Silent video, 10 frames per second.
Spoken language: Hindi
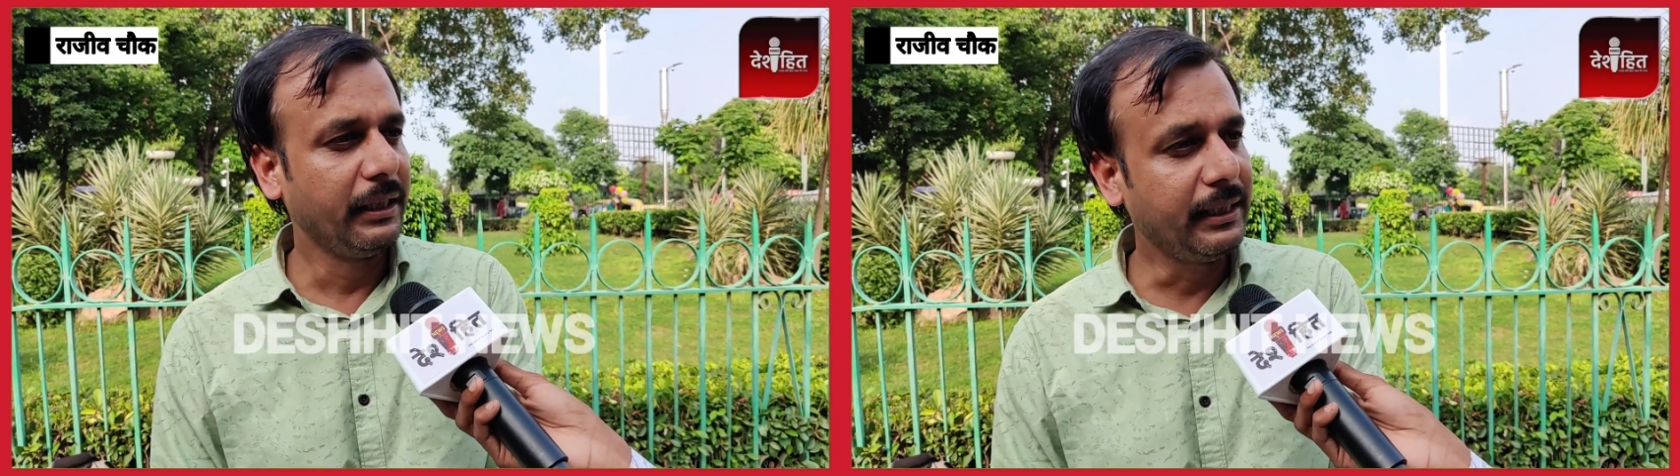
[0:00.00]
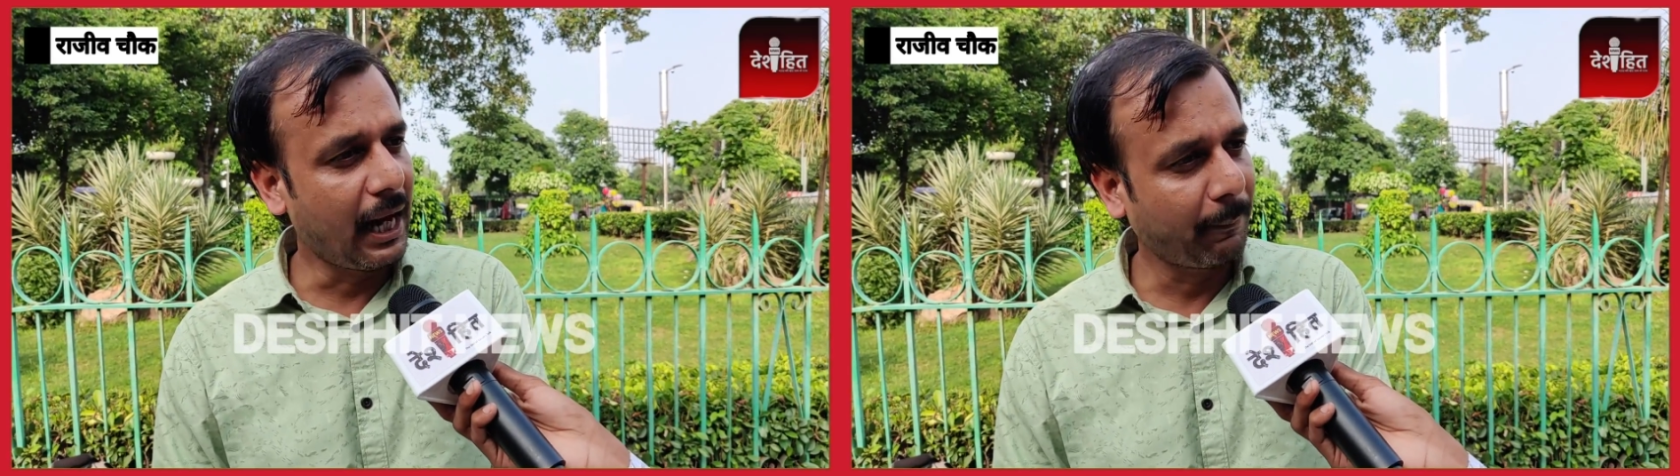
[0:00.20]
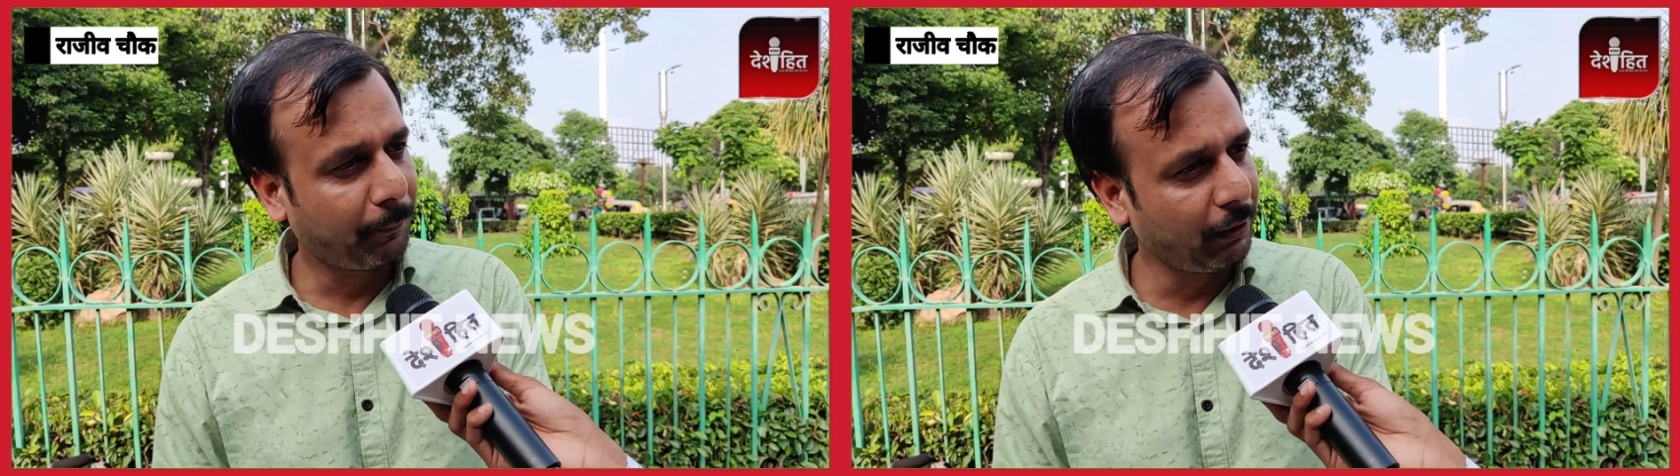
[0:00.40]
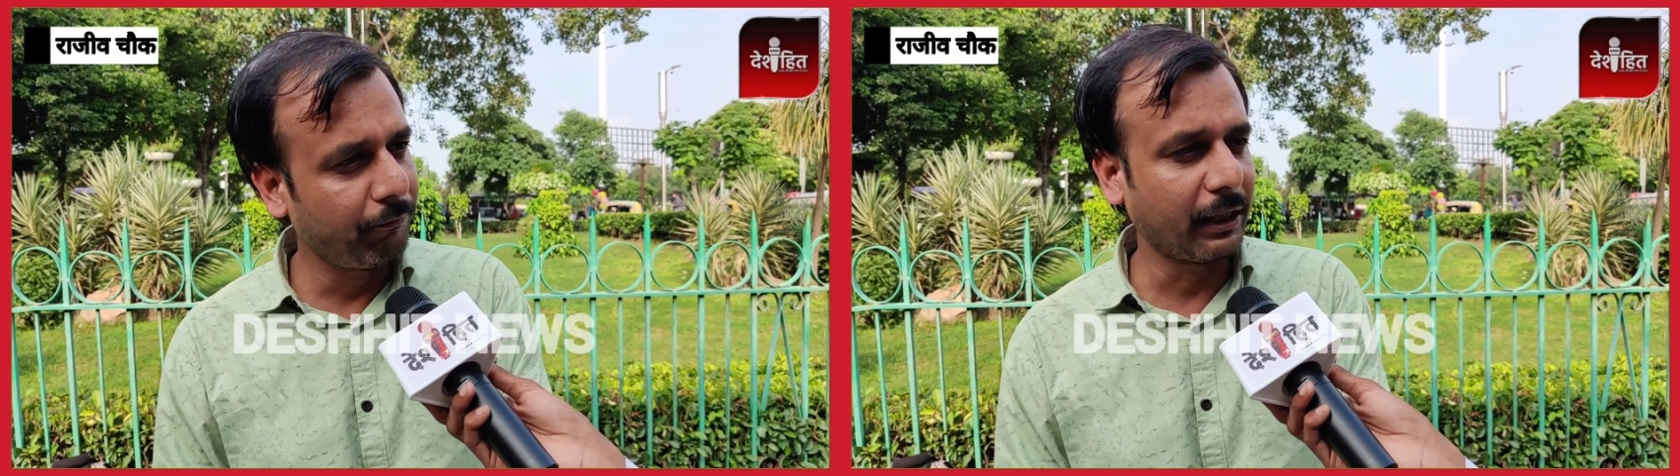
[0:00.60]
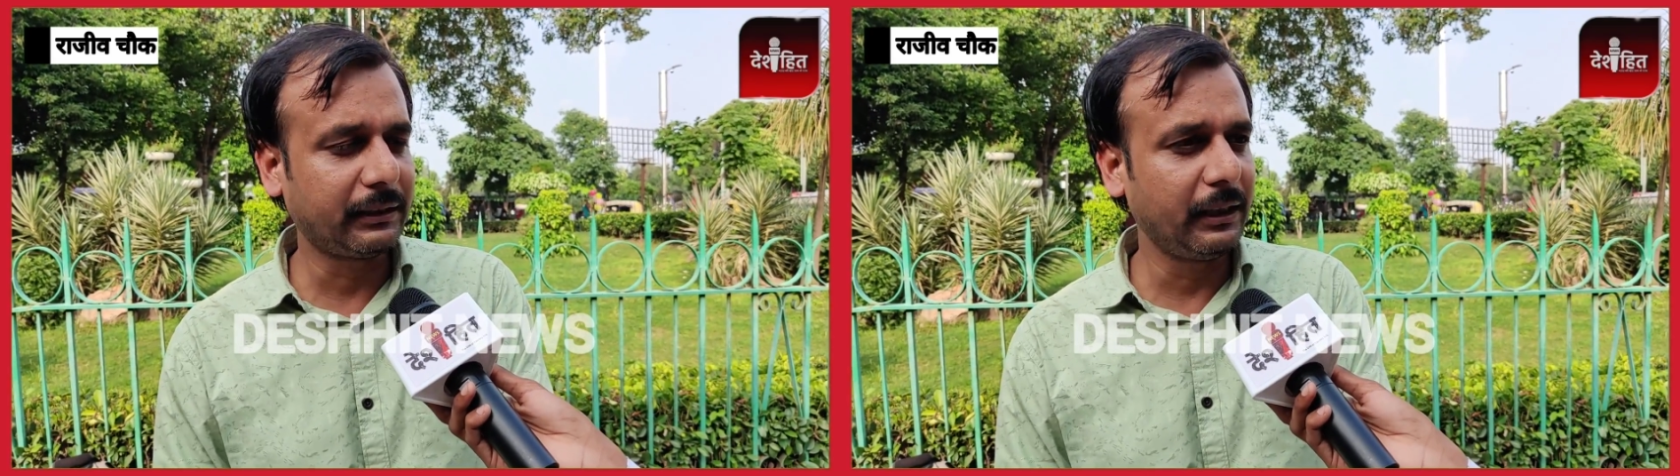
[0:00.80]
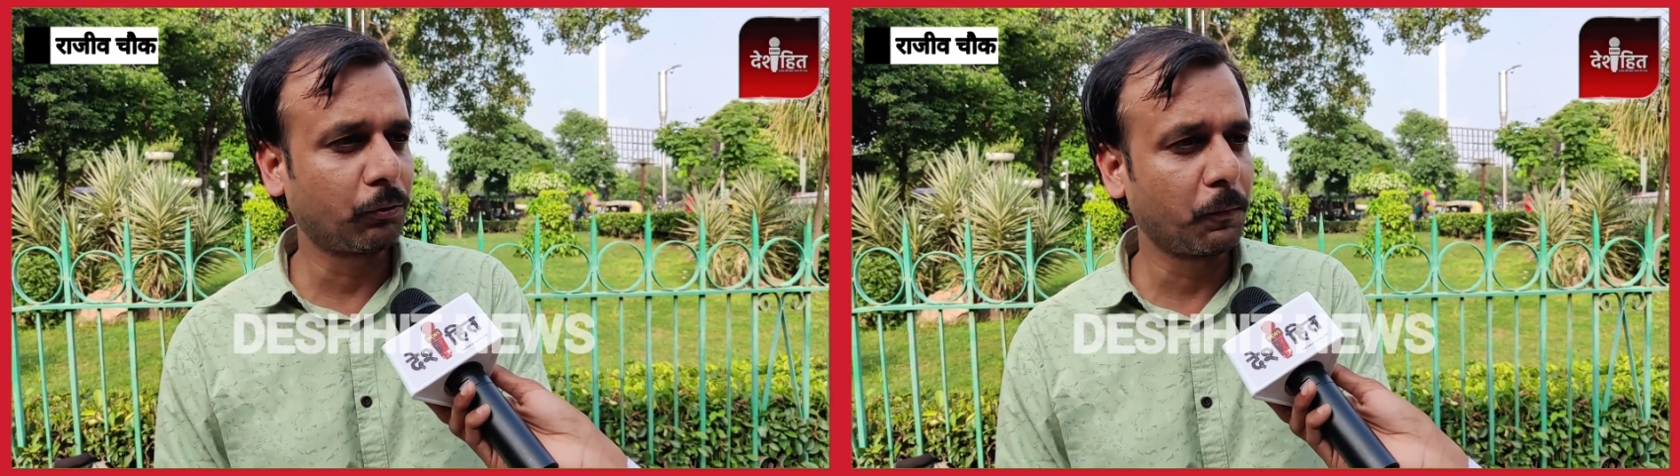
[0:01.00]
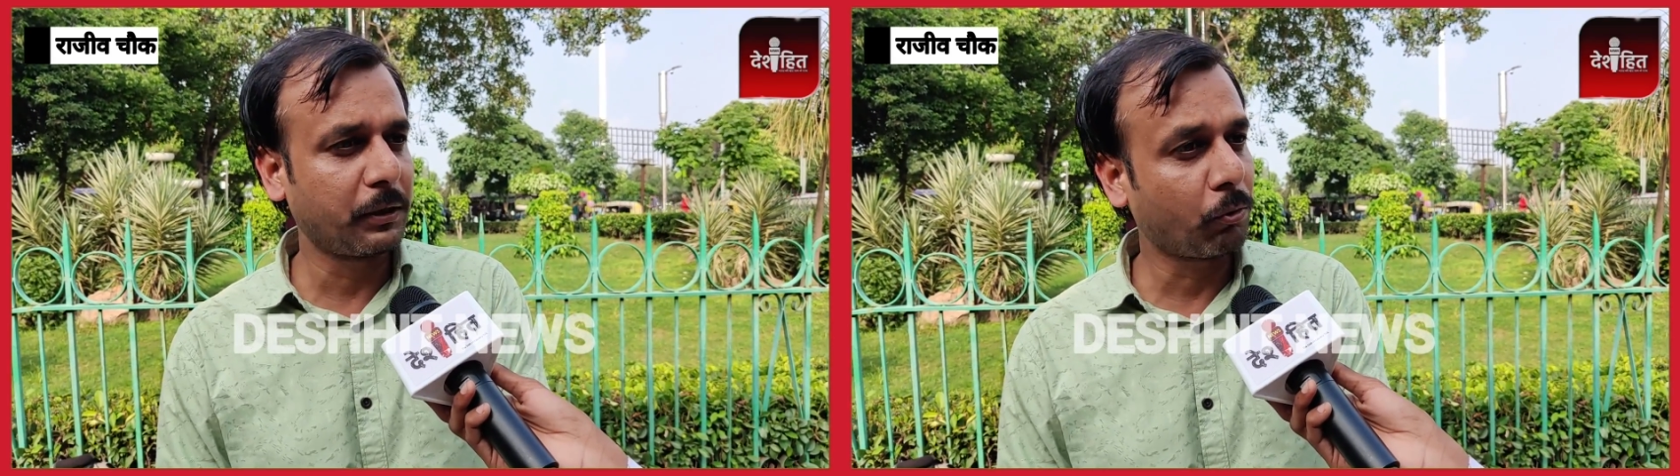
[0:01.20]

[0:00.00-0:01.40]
या फिर व्यक्तिगत रूप